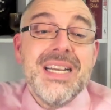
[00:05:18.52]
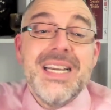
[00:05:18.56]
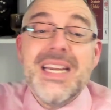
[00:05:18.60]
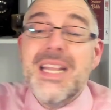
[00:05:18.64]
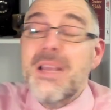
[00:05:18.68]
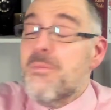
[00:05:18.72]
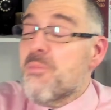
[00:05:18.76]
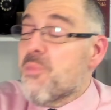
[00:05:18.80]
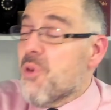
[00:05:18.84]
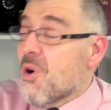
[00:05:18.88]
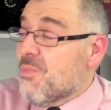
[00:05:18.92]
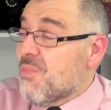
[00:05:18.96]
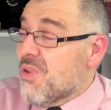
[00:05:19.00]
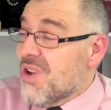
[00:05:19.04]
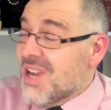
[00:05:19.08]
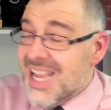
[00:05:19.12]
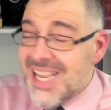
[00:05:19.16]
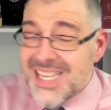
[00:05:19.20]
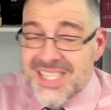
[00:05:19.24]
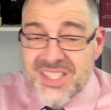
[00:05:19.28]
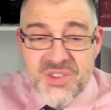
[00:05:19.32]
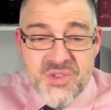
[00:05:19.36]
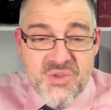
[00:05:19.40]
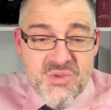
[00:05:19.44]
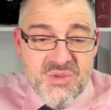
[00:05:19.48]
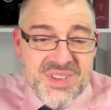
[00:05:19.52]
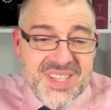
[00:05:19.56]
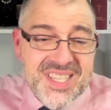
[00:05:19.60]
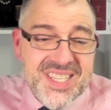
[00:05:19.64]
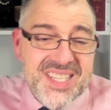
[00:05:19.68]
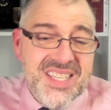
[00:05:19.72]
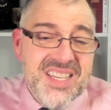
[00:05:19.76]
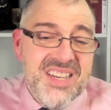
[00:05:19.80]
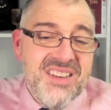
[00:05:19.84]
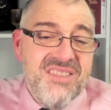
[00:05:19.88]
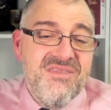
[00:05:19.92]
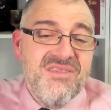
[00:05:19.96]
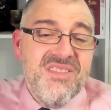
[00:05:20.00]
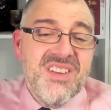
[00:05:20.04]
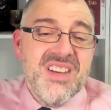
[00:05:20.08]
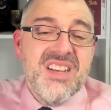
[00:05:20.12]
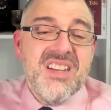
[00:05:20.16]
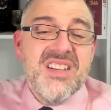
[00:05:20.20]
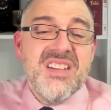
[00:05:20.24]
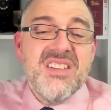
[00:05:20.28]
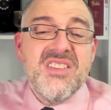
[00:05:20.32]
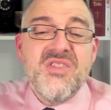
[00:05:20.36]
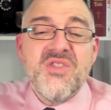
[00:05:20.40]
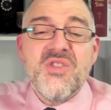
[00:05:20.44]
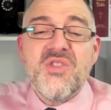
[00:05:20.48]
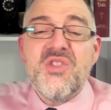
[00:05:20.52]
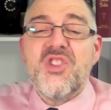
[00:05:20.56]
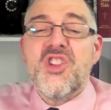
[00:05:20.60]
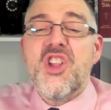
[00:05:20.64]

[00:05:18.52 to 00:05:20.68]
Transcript: Les populations civiles